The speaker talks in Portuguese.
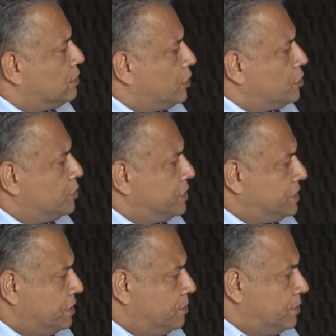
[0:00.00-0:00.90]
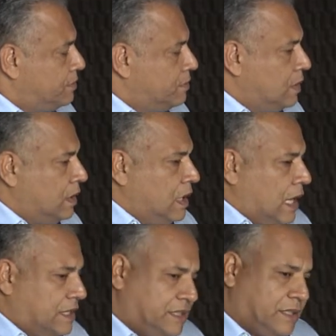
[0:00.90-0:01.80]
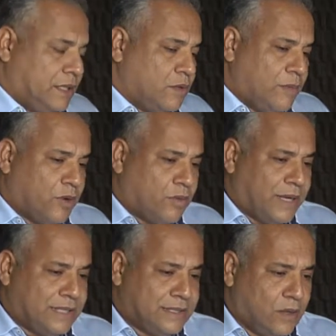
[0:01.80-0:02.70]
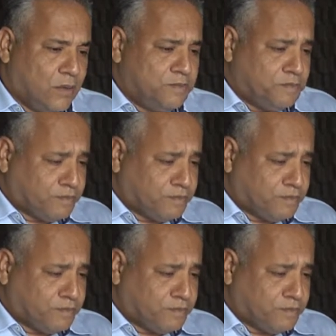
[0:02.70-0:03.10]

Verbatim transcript: do nosso município. A gente tem uma preocupação